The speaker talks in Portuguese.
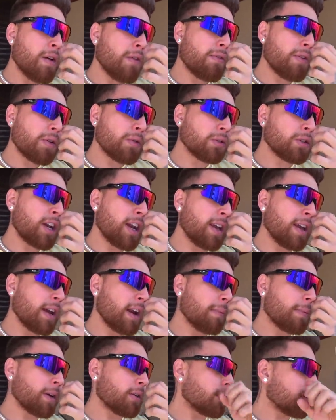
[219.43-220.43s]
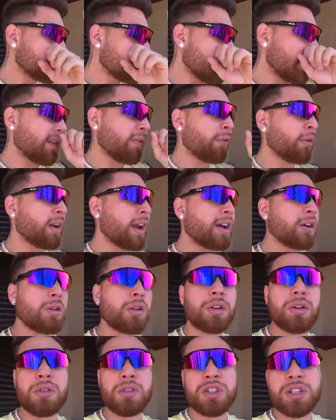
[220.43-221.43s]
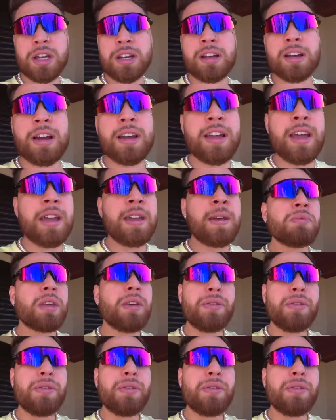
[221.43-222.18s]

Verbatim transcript: Eu vi que o Drake era patrocinado, fui lá, coloquei um dinheiro e ganhei.